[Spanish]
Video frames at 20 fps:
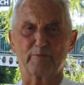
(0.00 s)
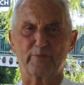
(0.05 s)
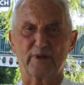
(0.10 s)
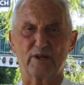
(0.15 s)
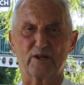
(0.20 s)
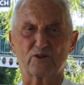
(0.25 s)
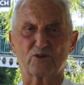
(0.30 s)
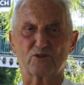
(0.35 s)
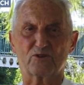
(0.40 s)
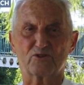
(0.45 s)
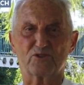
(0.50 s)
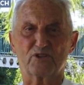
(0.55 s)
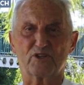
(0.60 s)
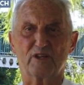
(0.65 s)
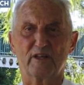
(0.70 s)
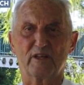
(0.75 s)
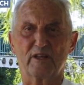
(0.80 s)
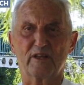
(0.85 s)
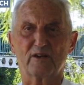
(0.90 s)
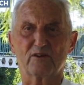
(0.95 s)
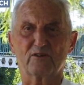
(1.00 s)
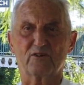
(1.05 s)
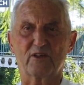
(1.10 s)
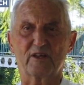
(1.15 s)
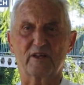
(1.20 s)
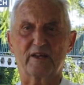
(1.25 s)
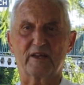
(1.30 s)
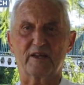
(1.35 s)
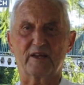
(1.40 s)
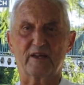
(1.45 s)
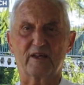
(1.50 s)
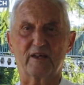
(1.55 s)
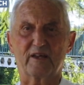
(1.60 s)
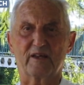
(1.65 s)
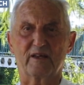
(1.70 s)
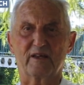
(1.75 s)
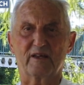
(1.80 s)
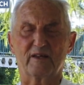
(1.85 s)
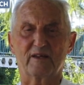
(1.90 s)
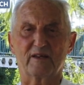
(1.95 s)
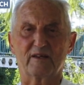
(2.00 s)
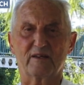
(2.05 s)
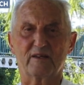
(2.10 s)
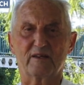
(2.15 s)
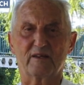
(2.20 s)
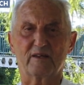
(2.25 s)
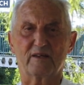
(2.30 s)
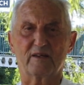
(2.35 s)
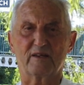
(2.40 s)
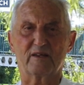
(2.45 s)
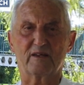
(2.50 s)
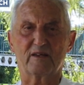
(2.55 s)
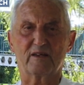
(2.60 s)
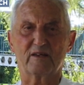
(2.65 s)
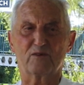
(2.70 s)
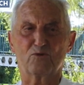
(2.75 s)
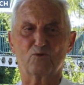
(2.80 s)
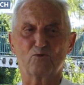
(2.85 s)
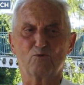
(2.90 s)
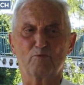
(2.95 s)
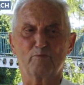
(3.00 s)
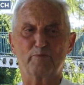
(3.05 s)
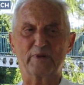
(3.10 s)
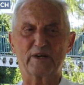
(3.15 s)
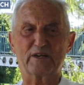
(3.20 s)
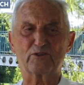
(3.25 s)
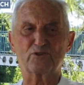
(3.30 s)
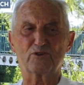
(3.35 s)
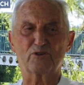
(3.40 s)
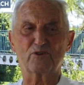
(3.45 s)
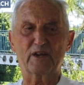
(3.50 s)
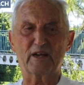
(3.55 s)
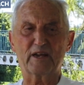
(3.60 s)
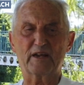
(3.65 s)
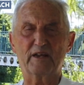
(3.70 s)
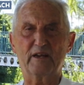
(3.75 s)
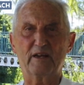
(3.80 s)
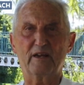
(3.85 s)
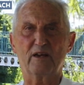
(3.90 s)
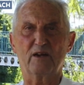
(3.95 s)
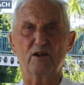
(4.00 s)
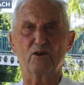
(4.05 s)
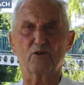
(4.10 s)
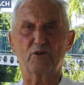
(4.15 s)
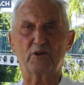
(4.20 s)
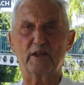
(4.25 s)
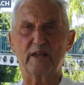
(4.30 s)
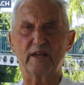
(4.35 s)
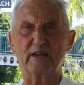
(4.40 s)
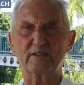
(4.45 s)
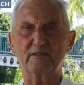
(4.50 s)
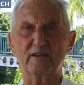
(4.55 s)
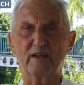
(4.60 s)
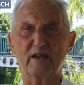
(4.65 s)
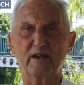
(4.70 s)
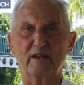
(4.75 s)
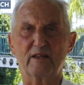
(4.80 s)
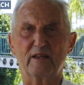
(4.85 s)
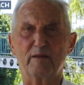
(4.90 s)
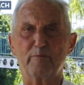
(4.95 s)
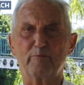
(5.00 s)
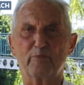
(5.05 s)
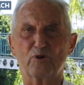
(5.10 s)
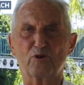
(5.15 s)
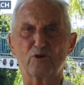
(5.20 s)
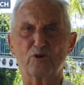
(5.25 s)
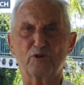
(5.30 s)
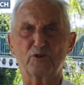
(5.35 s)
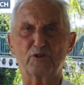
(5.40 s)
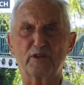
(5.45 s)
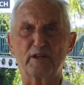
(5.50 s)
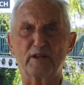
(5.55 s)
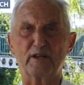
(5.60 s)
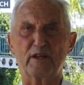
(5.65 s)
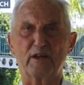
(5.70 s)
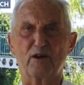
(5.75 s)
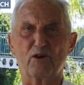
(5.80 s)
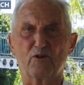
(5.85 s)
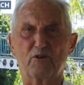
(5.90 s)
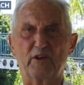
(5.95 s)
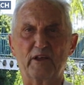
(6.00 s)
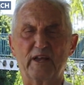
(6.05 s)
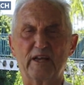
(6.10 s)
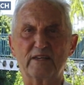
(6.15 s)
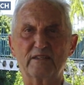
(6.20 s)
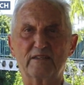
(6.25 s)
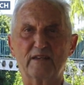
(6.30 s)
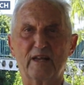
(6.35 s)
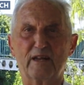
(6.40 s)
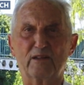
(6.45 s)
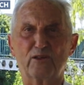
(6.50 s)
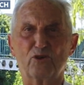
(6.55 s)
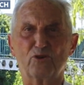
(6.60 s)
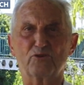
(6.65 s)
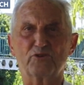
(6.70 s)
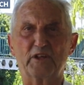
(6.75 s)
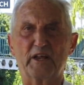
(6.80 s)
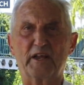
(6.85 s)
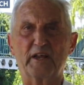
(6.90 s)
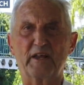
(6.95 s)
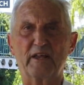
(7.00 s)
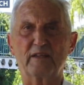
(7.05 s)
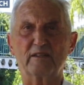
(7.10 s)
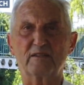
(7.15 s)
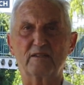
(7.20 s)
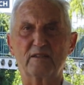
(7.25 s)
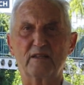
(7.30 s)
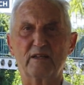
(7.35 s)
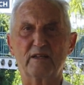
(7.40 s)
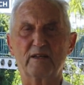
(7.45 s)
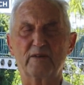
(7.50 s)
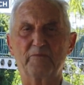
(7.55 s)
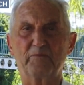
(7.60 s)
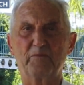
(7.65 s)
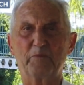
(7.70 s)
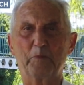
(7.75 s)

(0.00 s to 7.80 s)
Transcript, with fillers: pero considero de que un personaje en lo que hace al deporte y en lo que hace al don de gente,